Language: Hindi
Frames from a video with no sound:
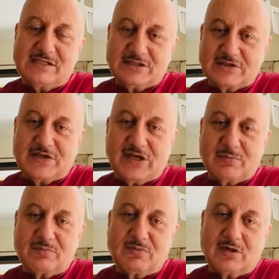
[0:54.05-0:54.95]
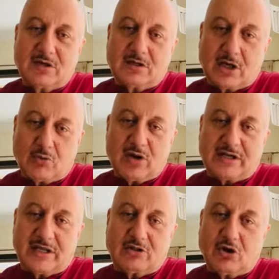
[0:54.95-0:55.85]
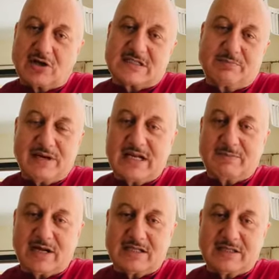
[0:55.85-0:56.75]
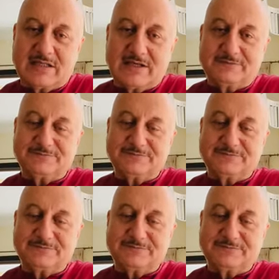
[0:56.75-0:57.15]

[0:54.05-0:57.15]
जितनी हम करोना के दौर से पहले मनाते थे